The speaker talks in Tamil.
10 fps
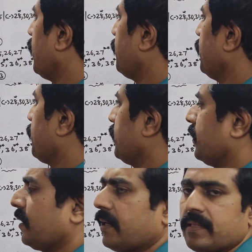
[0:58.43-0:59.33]
அப்படின்னு
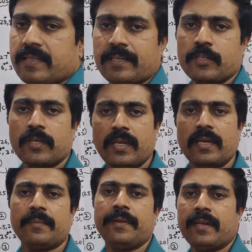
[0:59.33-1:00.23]
பாத்தீங்கன்னா செக்ஷன் ஏ
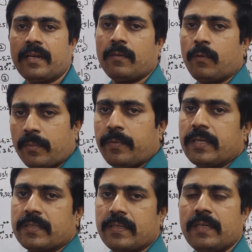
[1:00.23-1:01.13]
அப்படின்னா ஒன்
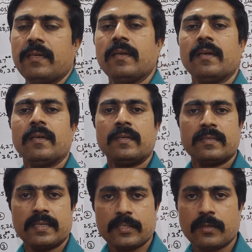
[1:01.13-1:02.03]
மார்க்ஸ்
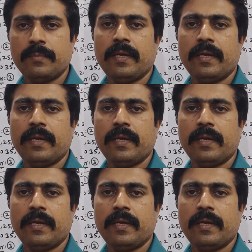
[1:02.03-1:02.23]
செக்ஷன்